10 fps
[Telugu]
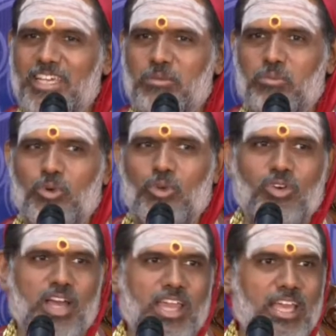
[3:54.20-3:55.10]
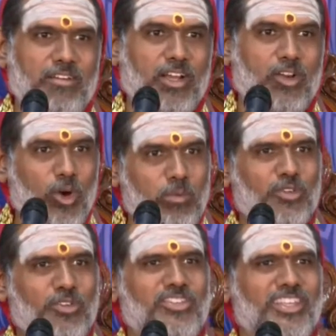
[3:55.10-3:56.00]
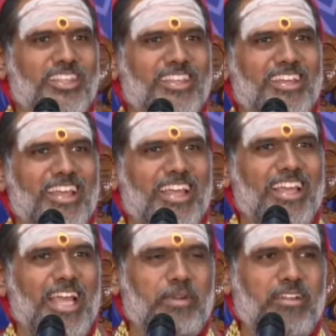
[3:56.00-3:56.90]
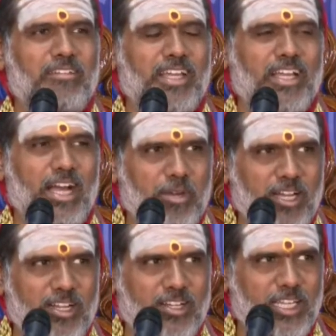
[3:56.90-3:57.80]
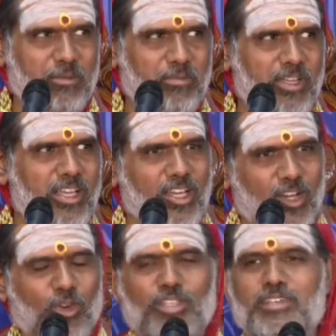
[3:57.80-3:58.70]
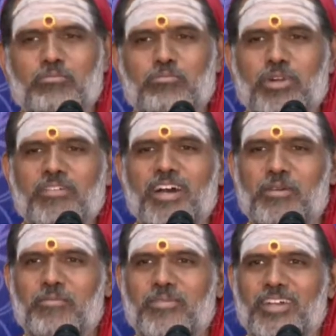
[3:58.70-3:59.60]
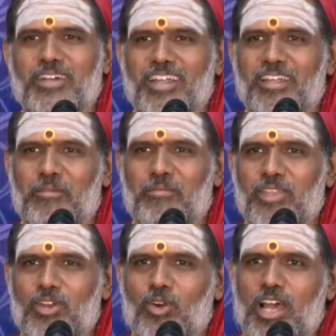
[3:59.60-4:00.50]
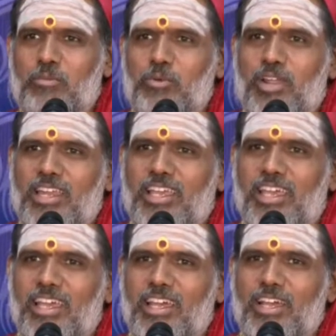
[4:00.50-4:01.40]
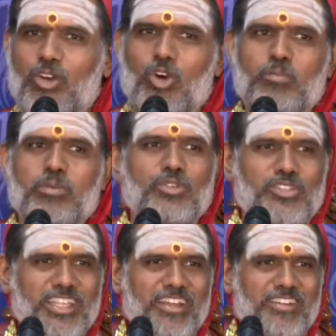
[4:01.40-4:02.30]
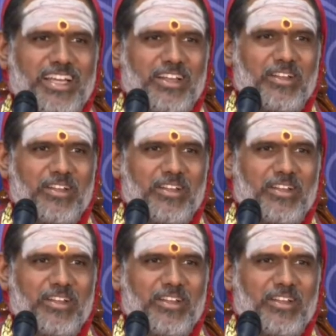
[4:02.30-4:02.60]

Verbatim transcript: భూలోకానికి ఆవిడ కోపంతో వచ్చింది కాబట్టి ఆవిడని కామాక్షిం క్రోధ సంభవం కొల్హాపురానికి కోపంతో వచ్చింది ఆవిడ